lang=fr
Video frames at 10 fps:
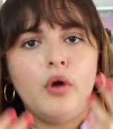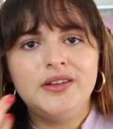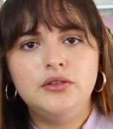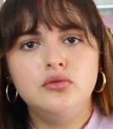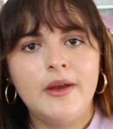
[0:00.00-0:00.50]

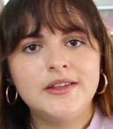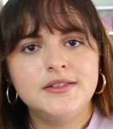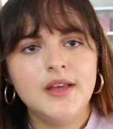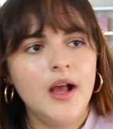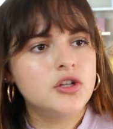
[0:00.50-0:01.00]
porter du
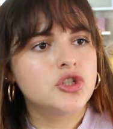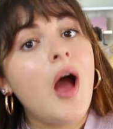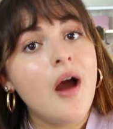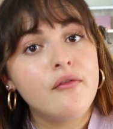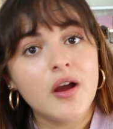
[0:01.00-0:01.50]
maquillage,
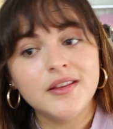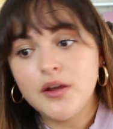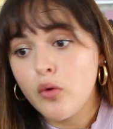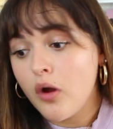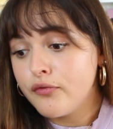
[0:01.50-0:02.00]
avoir des
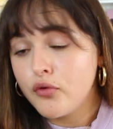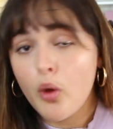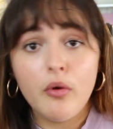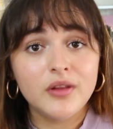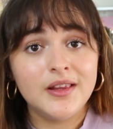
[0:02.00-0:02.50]
coiffures,
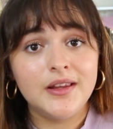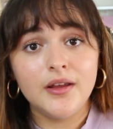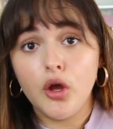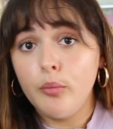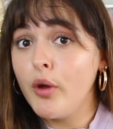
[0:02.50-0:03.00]
porter des
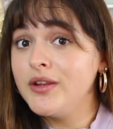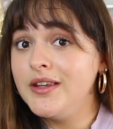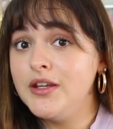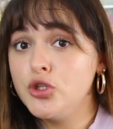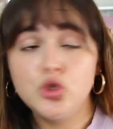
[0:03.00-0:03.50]
robes,
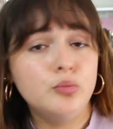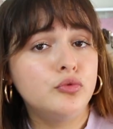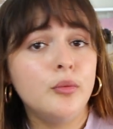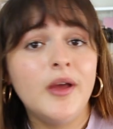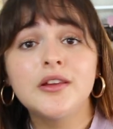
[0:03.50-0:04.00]
porter des jupes,
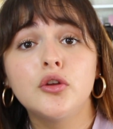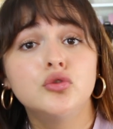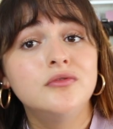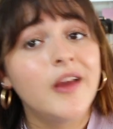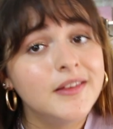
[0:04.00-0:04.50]
te mettre
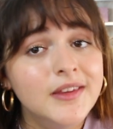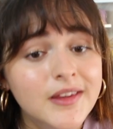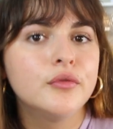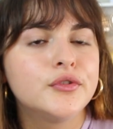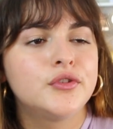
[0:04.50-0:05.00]
du vernis.
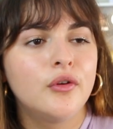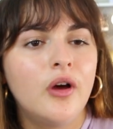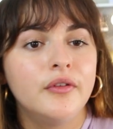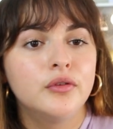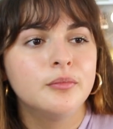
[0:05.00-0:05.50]
On sent
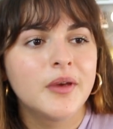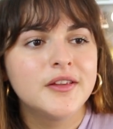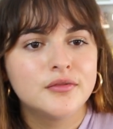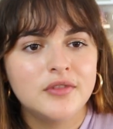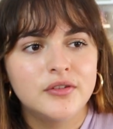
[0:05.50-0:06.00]
avec une
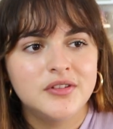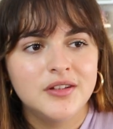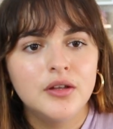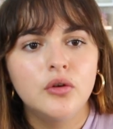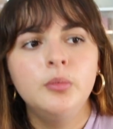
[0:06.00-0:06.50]
pression de la
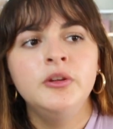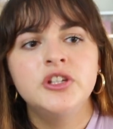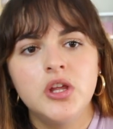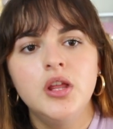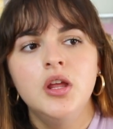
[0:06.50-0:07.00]
société
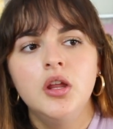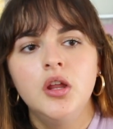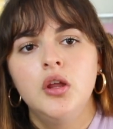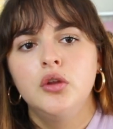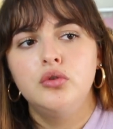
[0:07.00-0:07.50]
obligée
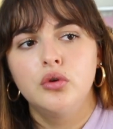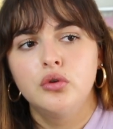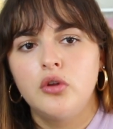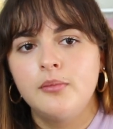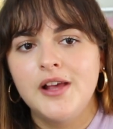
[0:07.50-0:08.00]
de
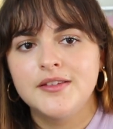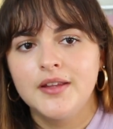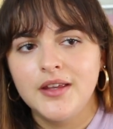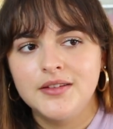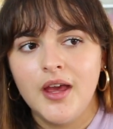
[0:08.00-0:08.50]
ressembler à ces
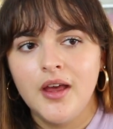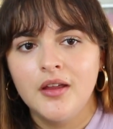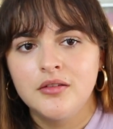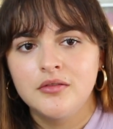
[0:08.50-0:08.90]
critères